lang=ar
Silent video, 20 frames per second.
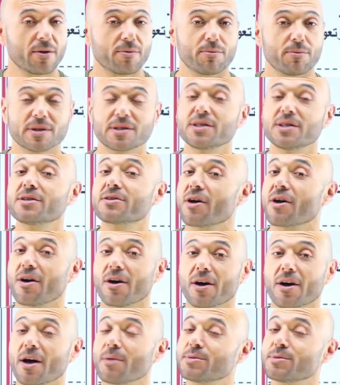بسيطة
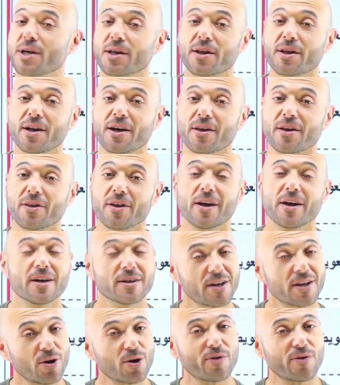خمسة على ثلاث
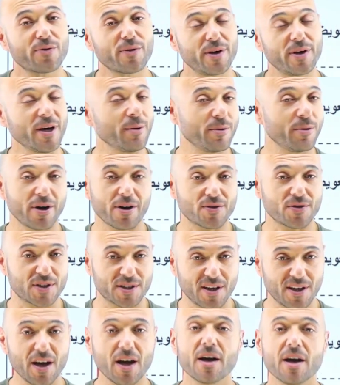ترى كيف احنا ما نعرفش
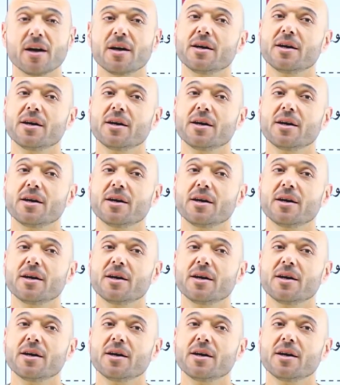صح؟